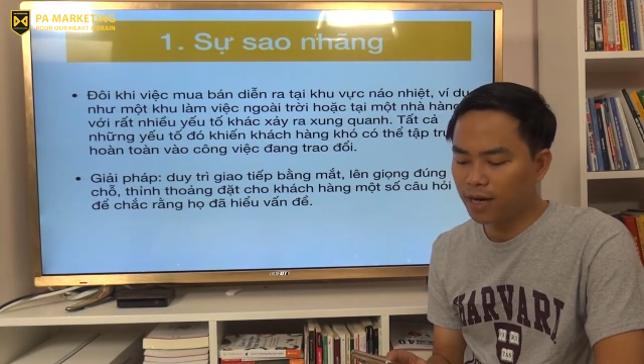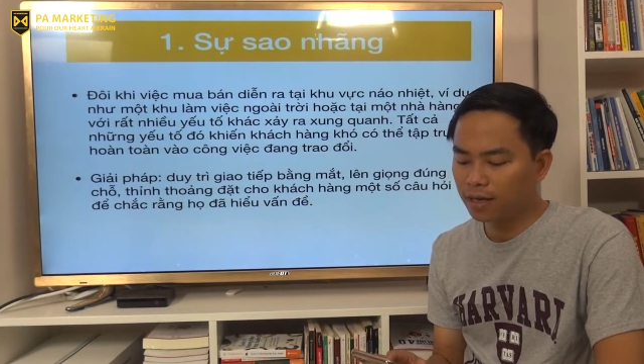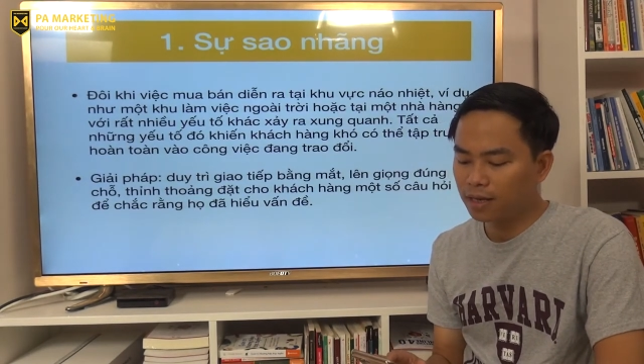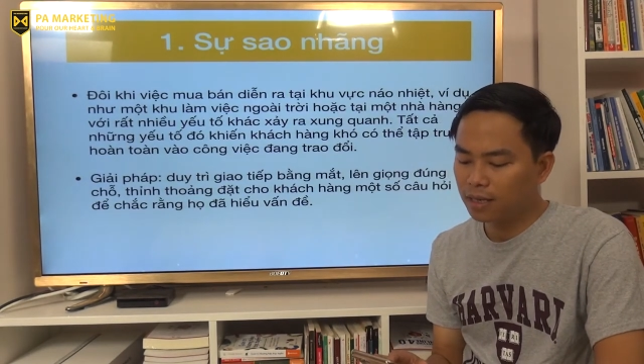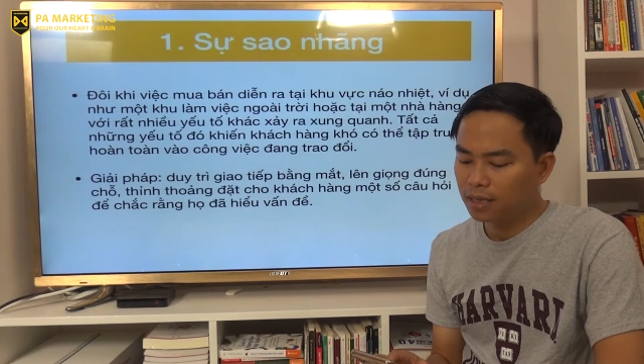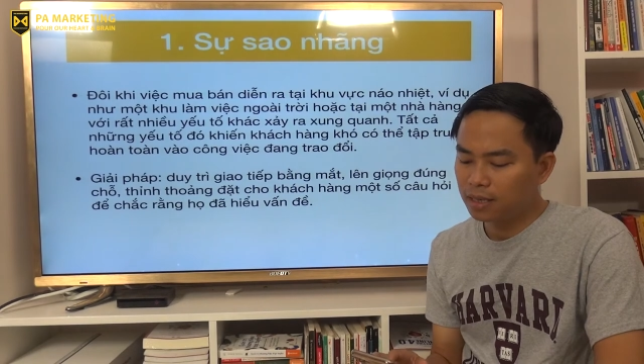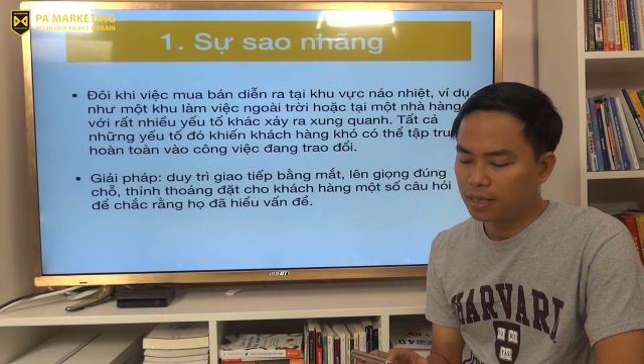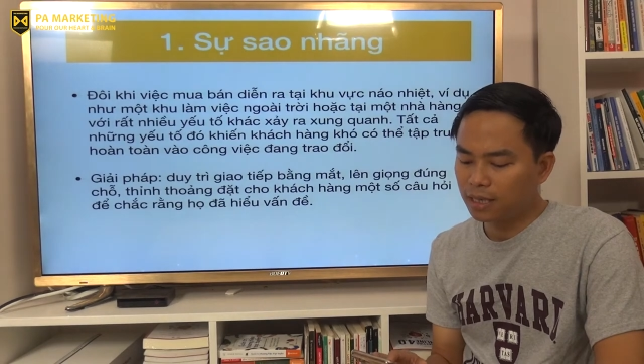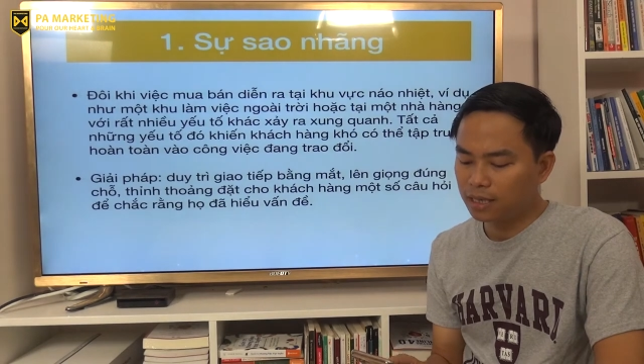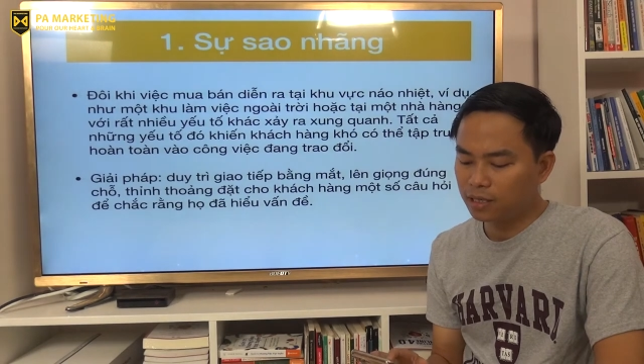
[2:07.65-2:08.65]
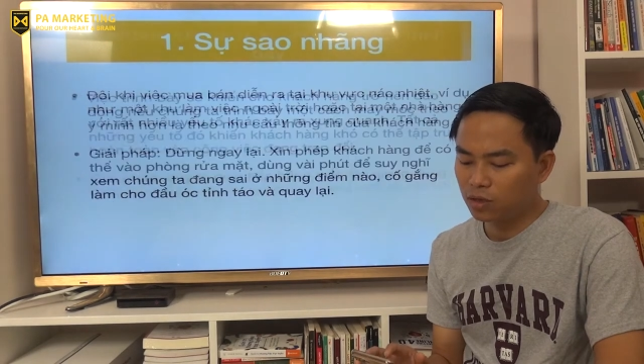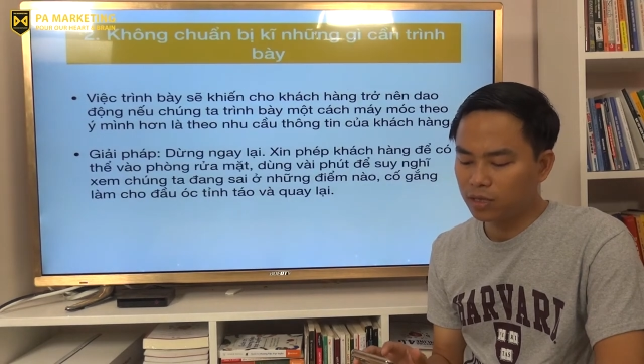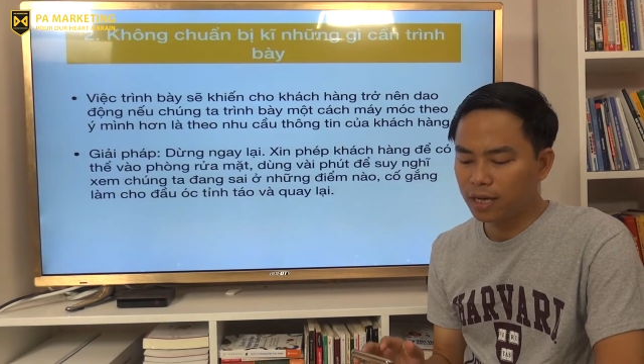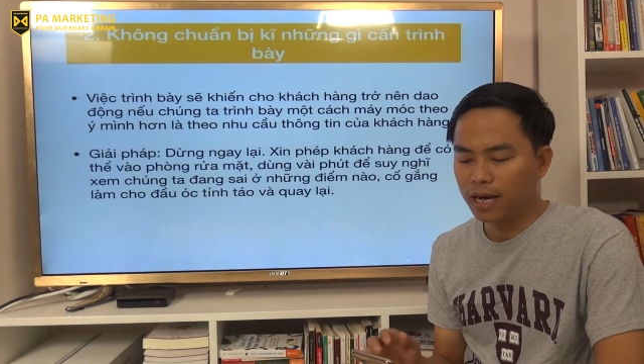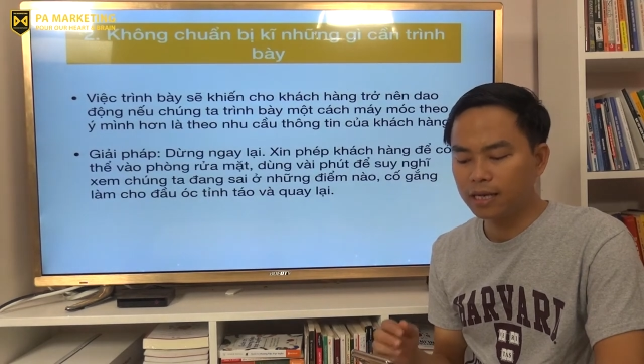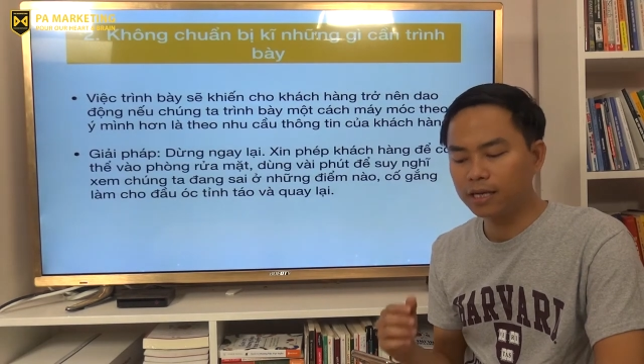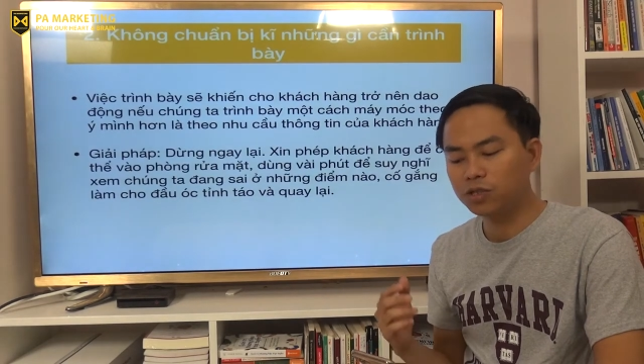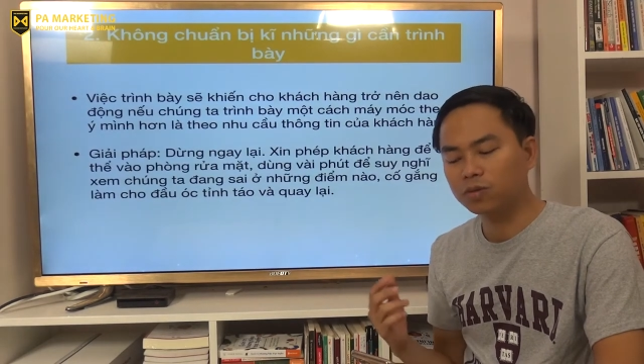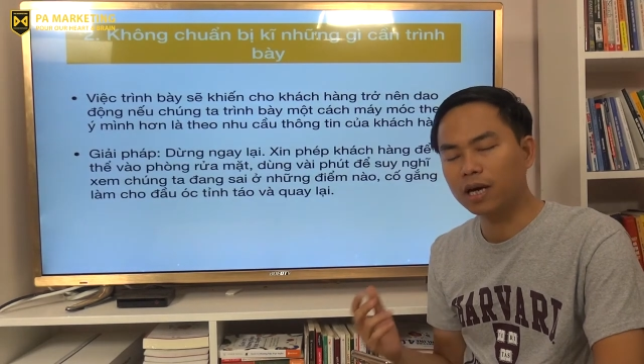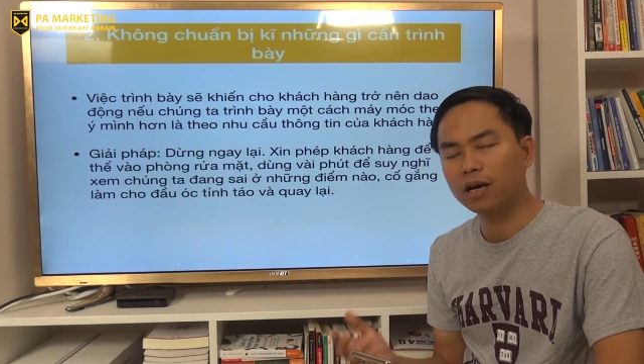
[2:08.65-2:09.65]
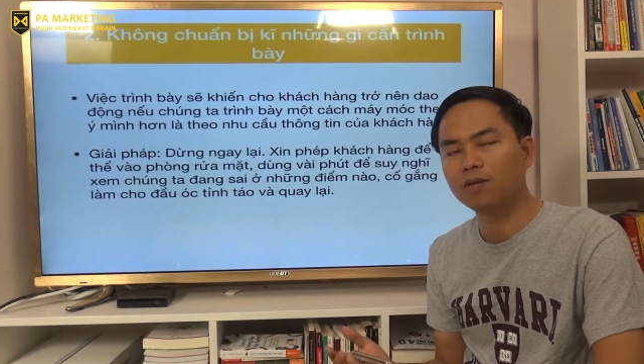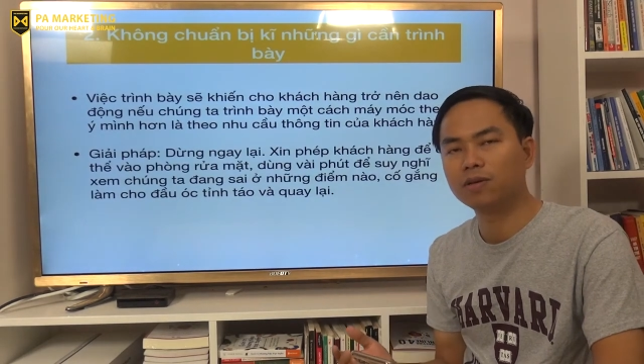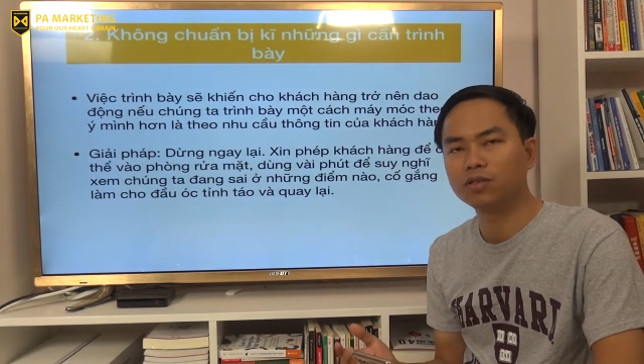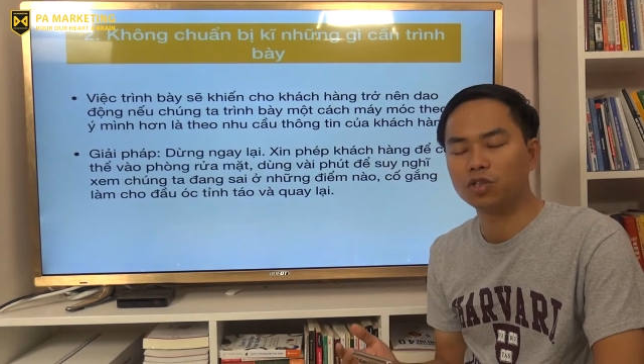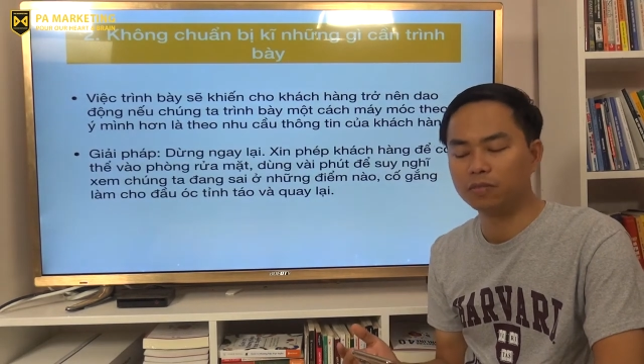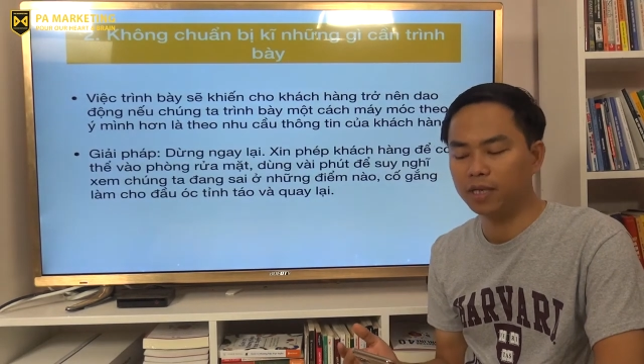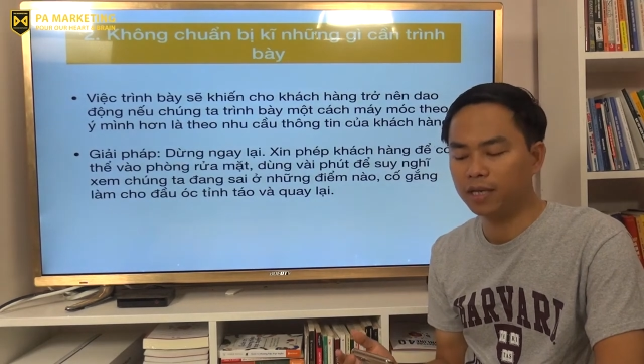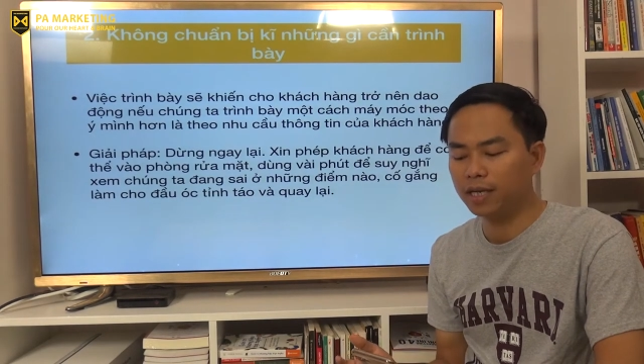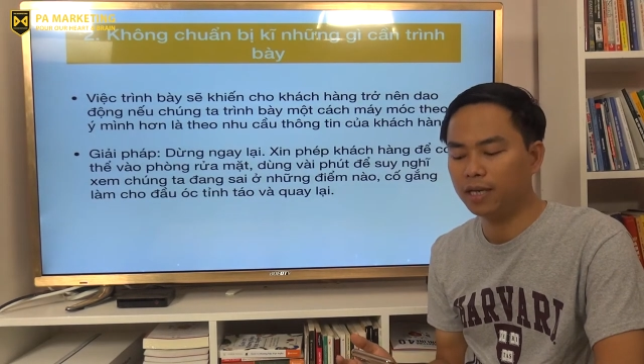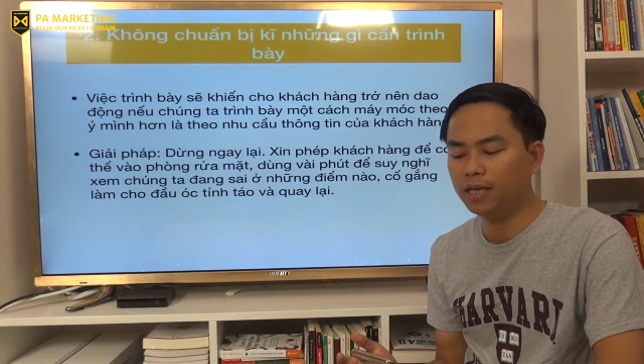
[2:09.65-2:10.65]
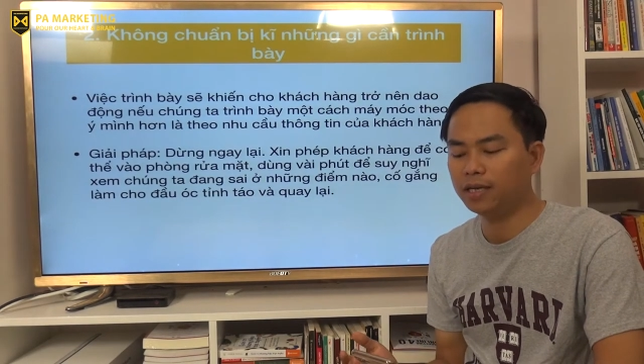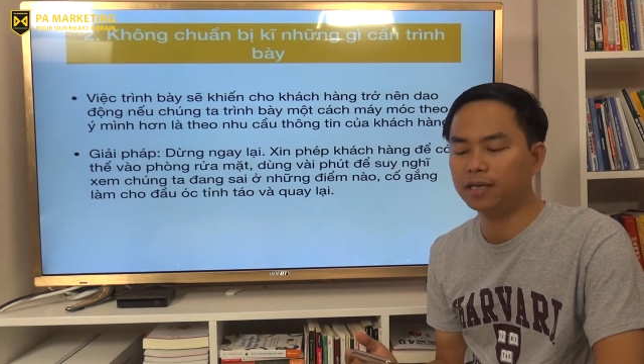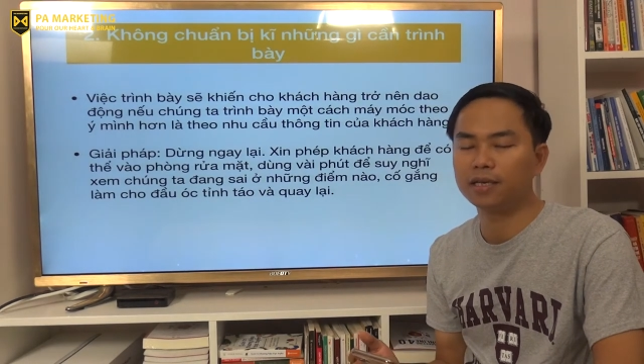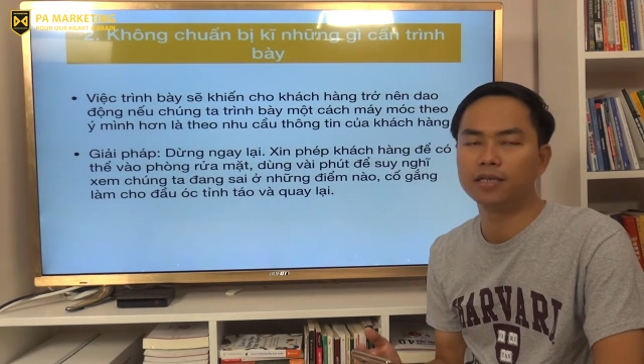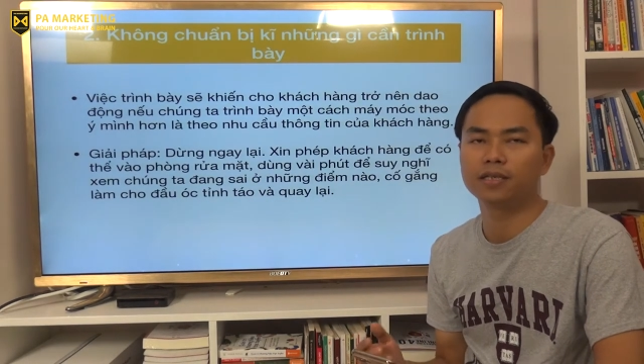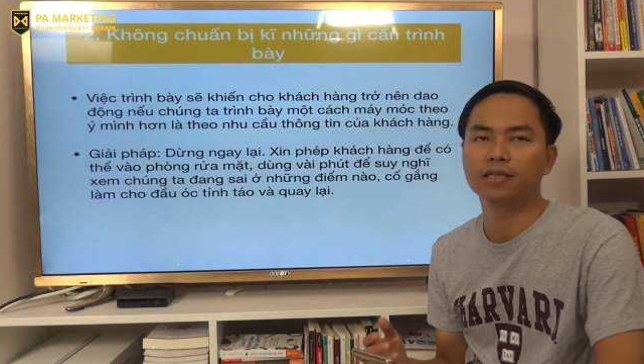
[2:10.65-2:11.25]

vâng à, thế rồi thứ hai nữa là chúng ta không chuẩn bị kỹ à,